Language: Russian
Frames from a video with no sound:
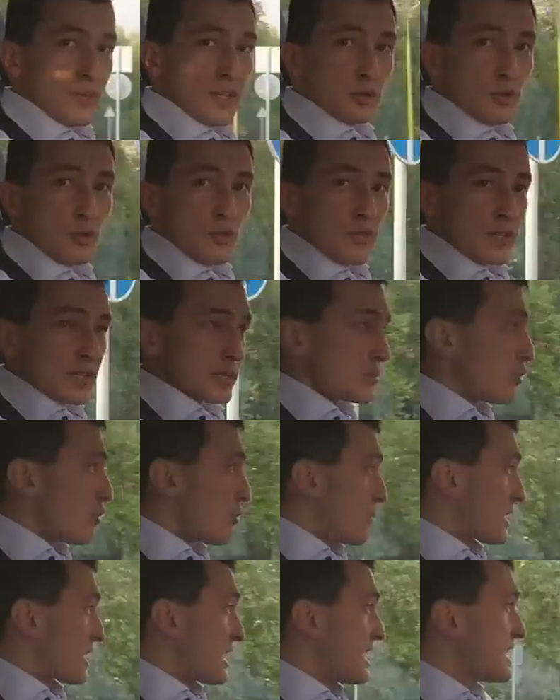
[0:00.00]
Phantom
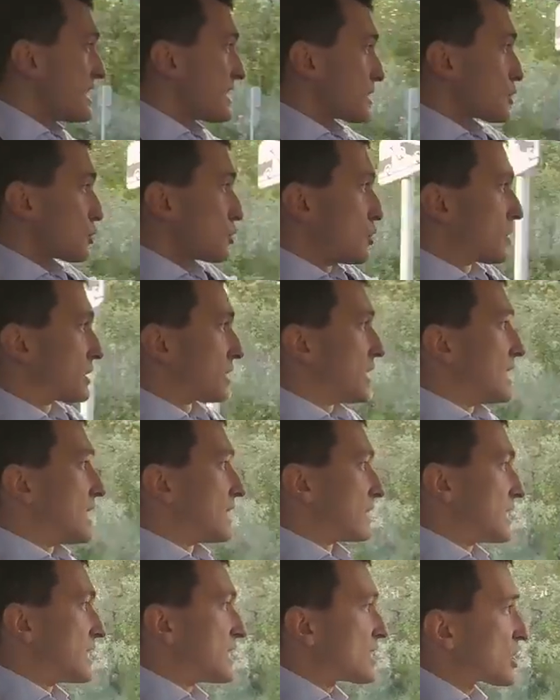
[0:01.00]
8 поколения стоит
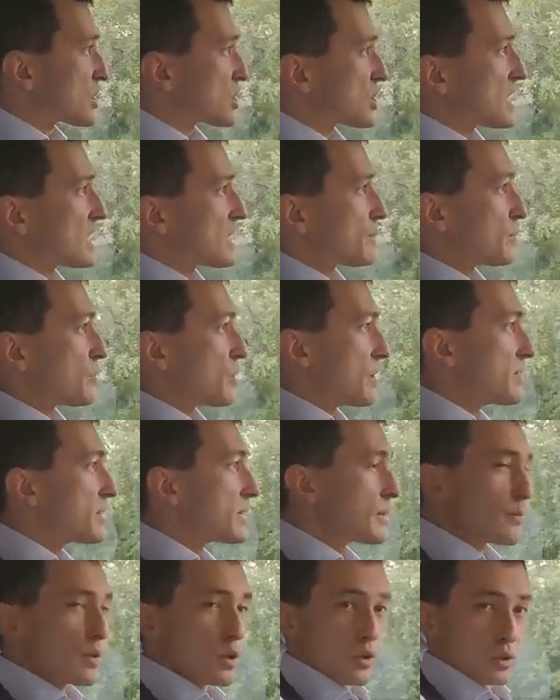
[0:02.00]

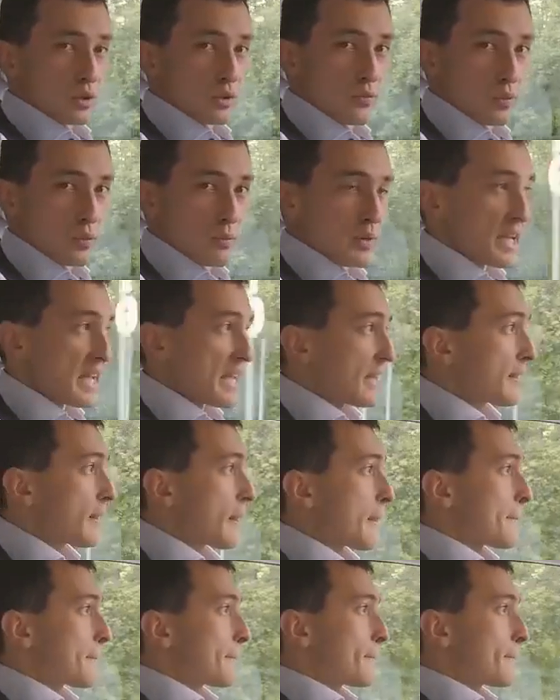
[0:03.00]
36,5 миллионов рублей –